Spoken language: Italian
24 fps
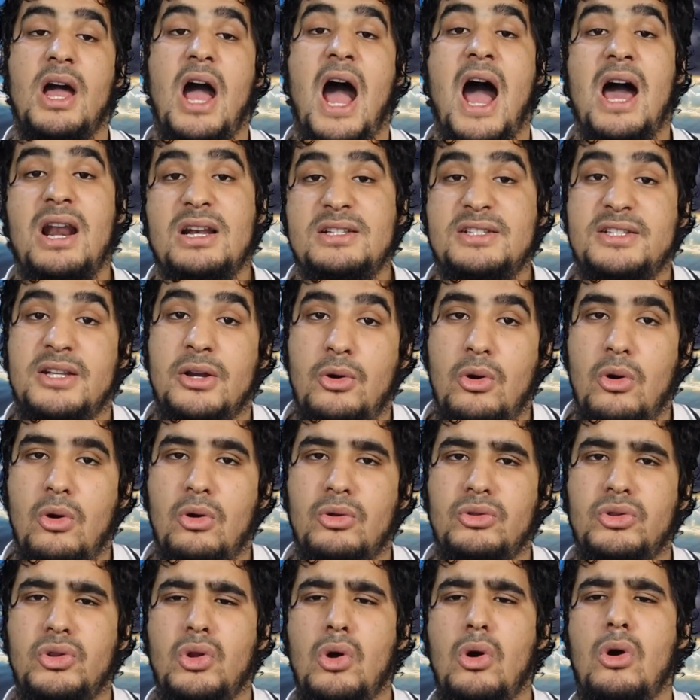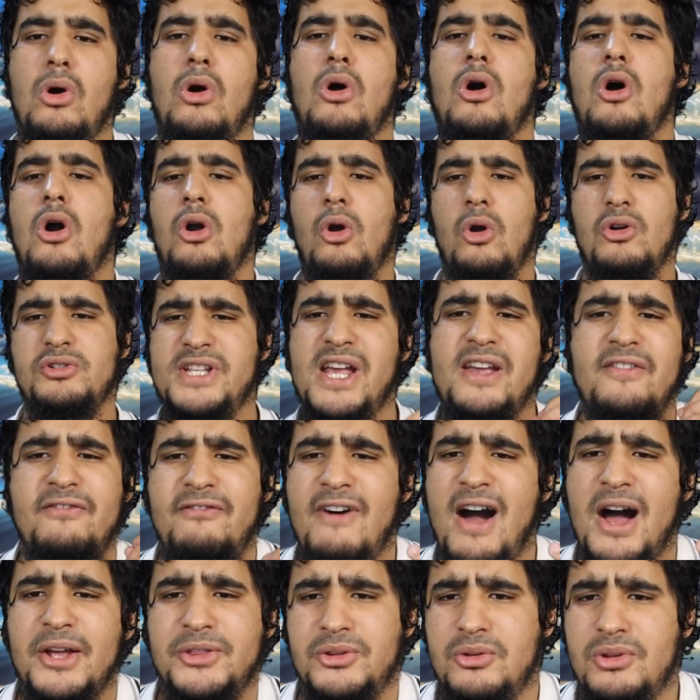Al secondo, cos'hai
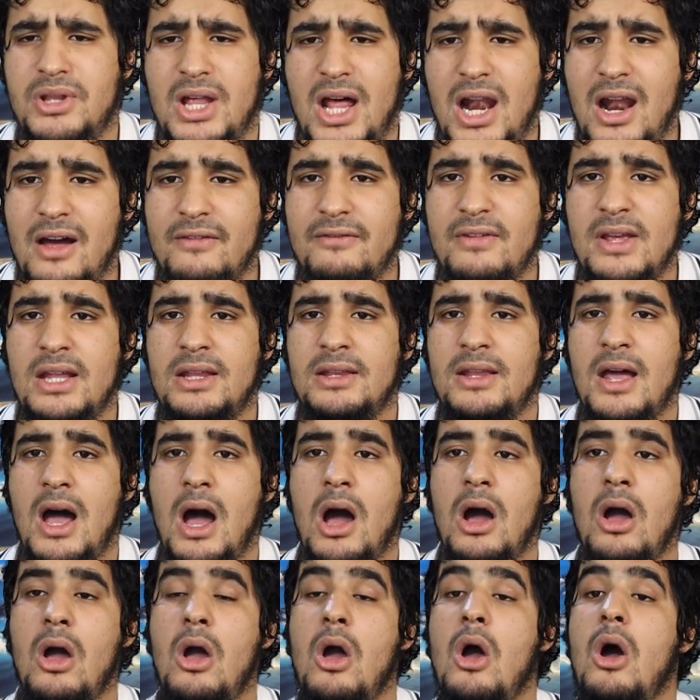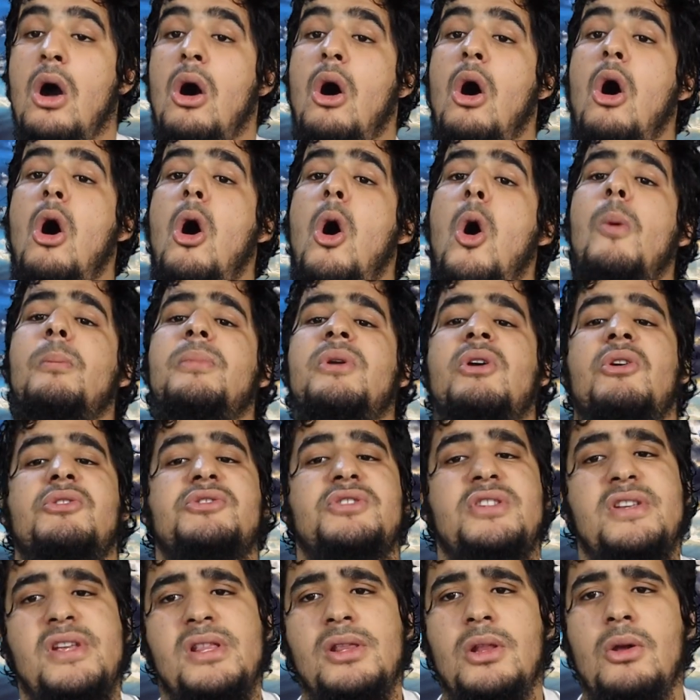fatto nella vita? Oh mio
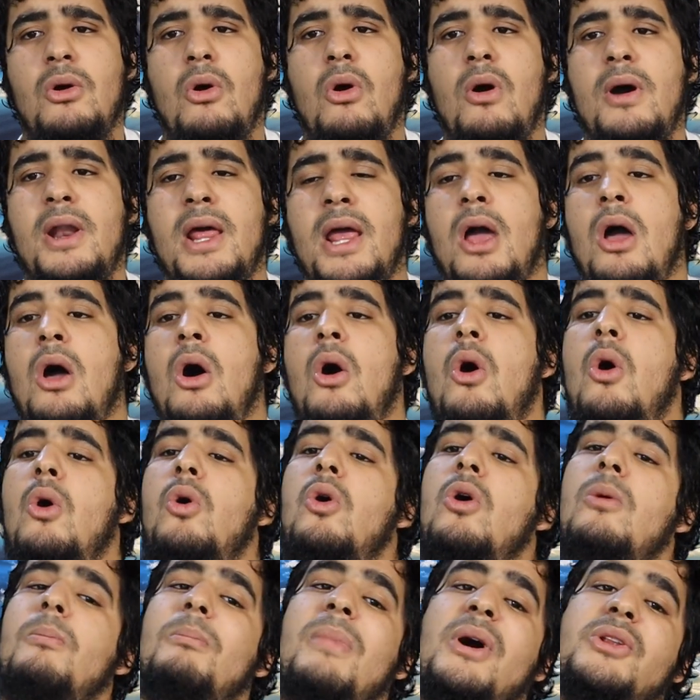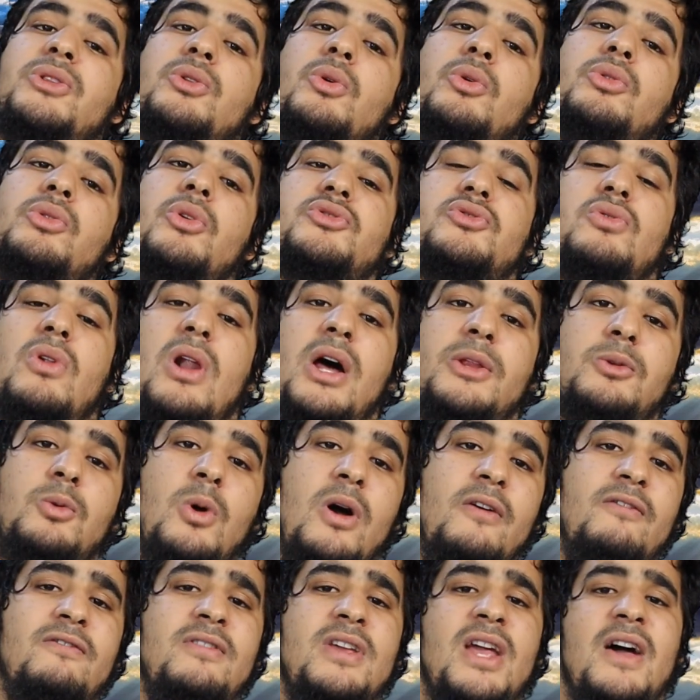Signore, ho combattuto sulla
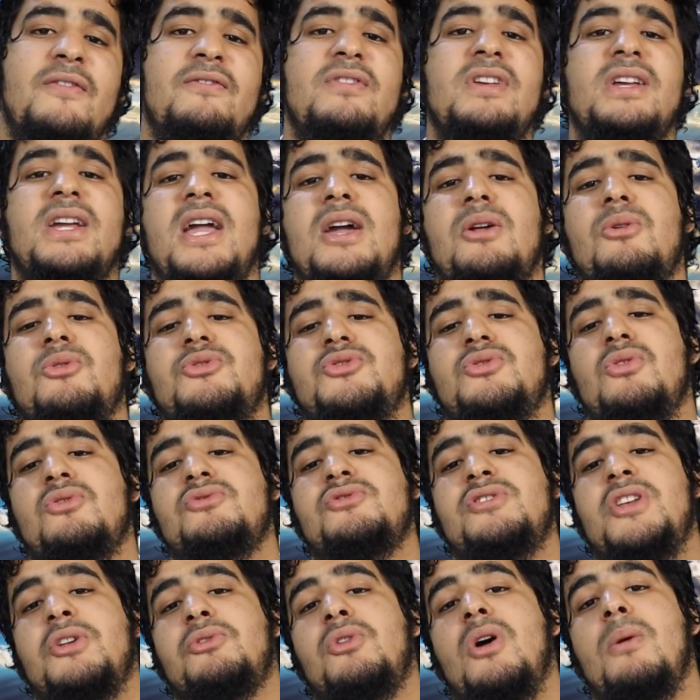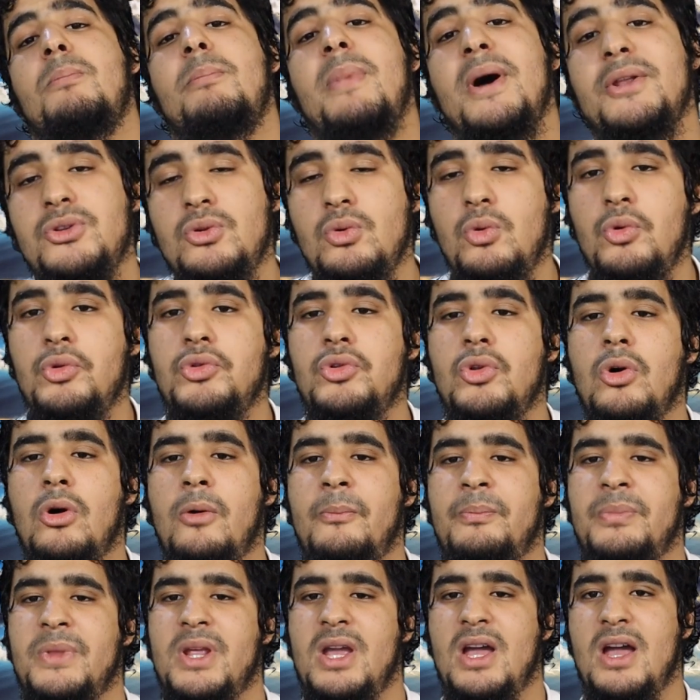tua via finché non sono stato
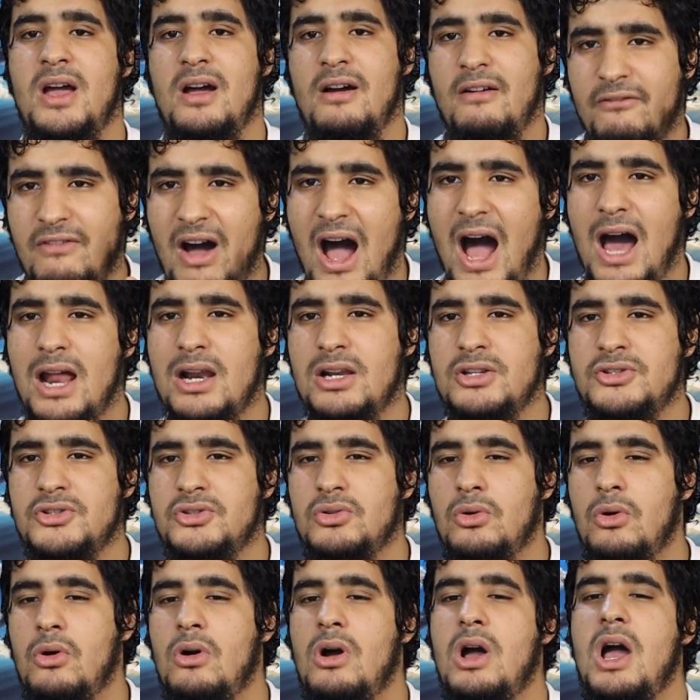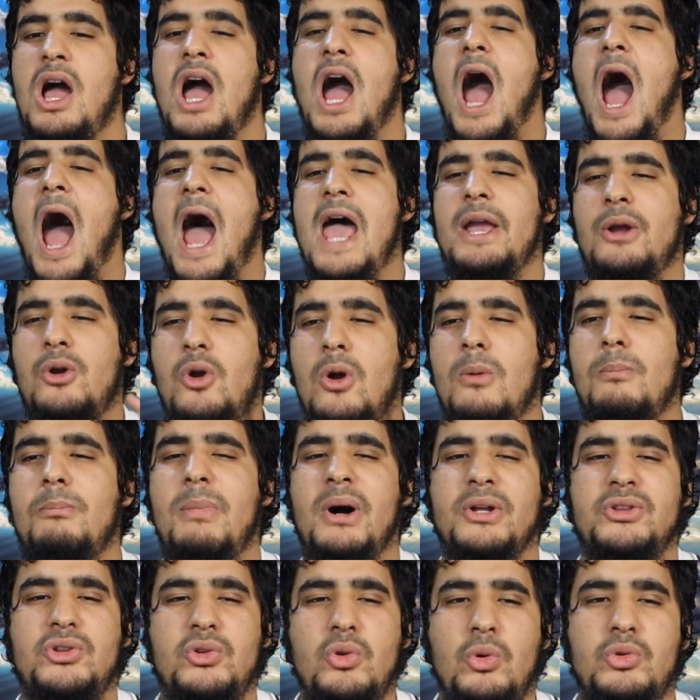abbattuto. Falso hai
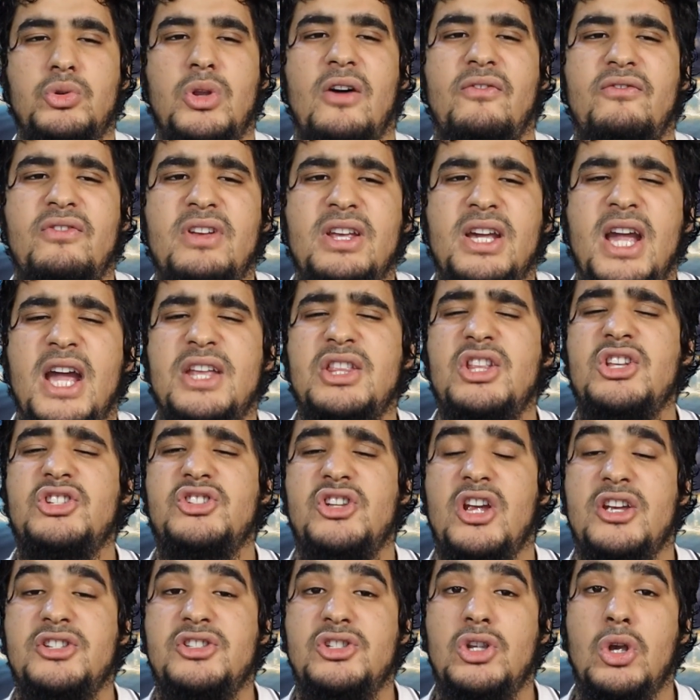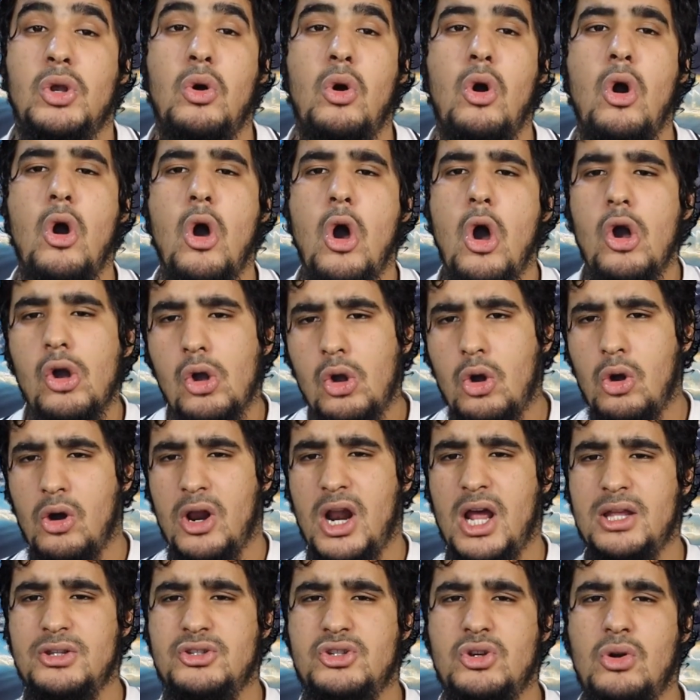combattuto affinché dicessero
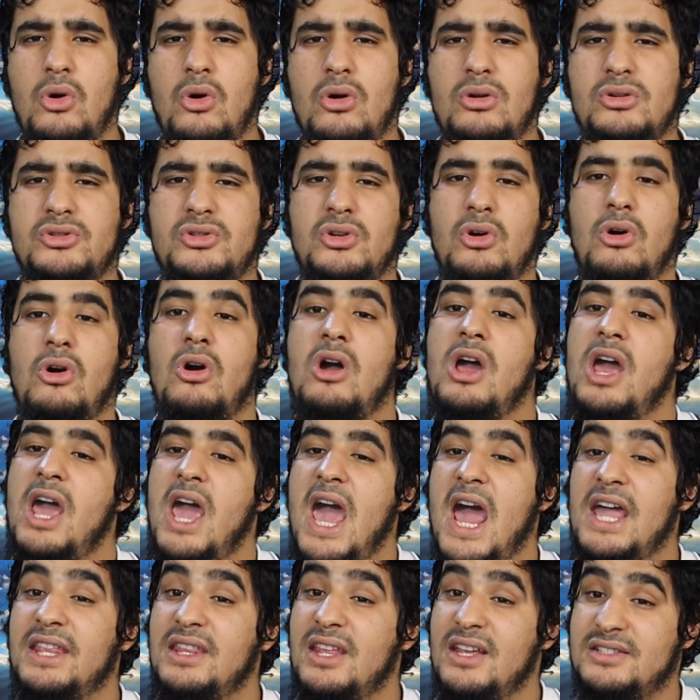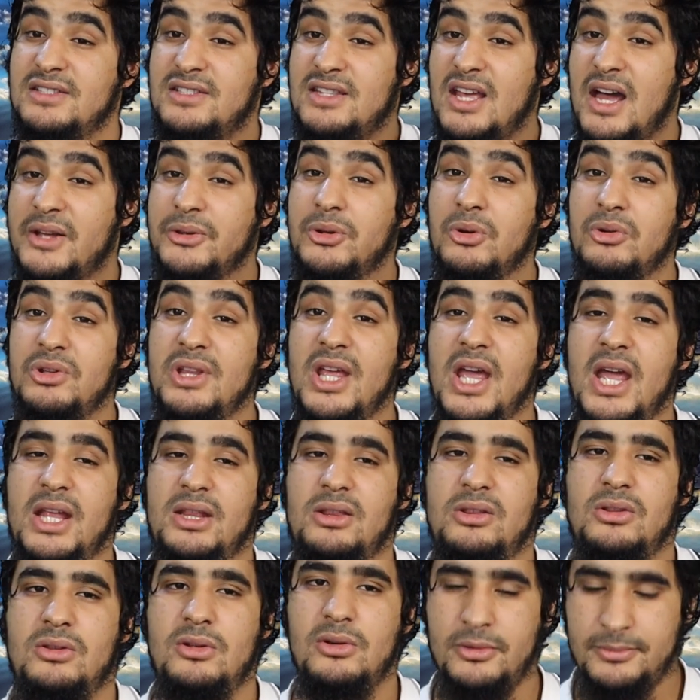coraggioso ed è stato
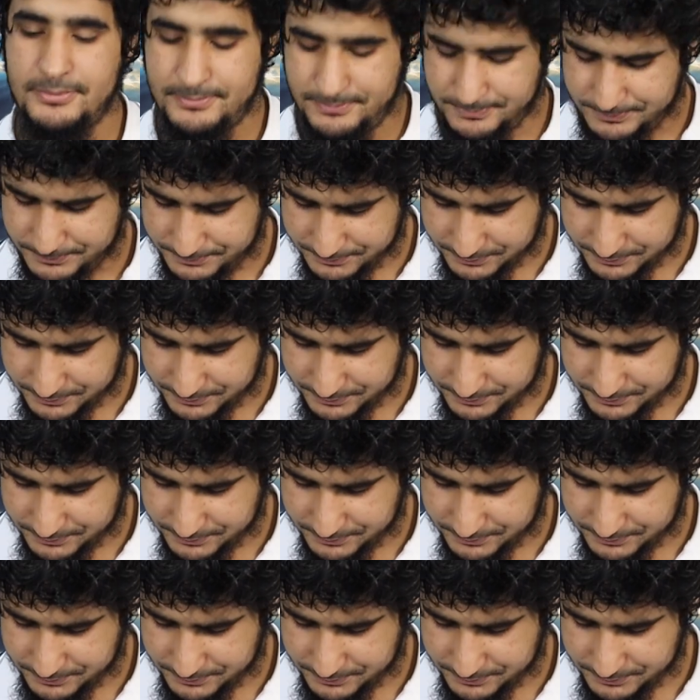detto.